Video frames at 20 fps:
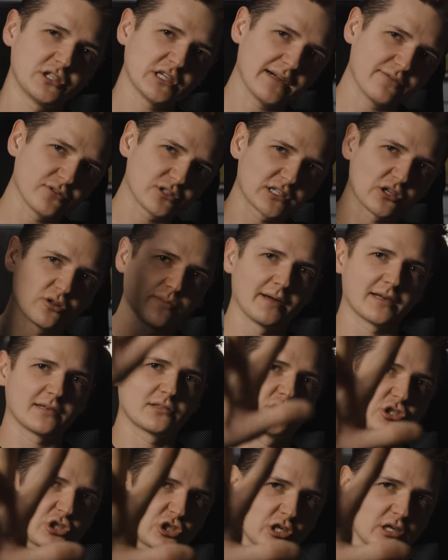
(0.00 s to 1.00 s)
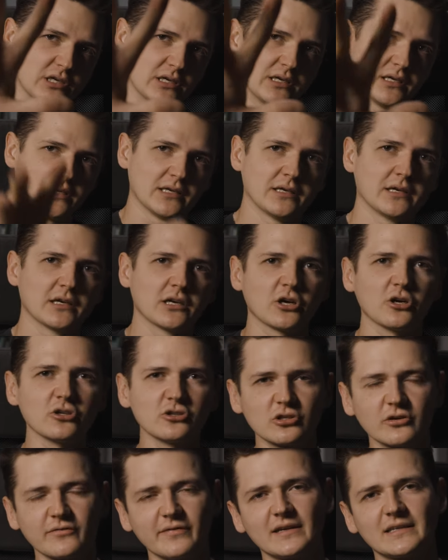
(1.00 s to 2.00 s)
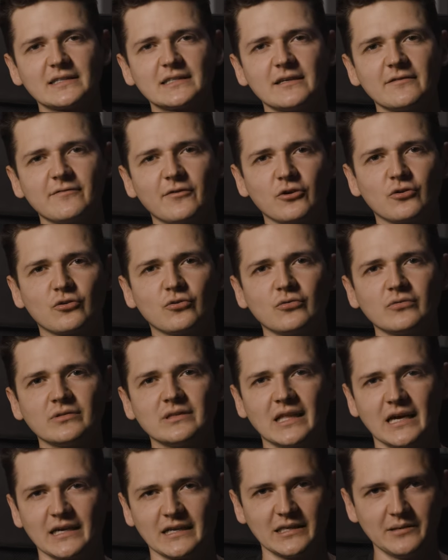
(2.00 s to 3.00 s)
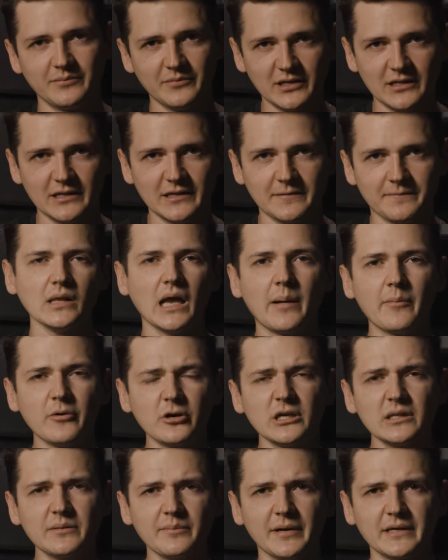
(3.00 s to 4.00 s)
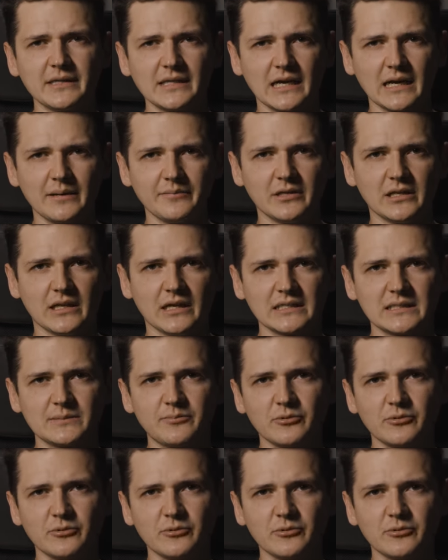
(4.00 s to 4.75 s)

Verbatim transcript: Ciekawostka numer 3 kontrowersje wokół Nagi Mili. American Pie Naga Mila